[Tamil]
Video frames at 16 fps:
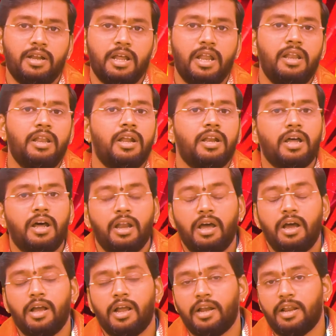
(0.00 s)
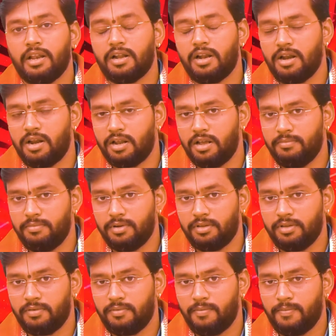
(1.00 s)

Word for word: நல்ல நாளாக இன்றைய நாள் இருக்க போகிறது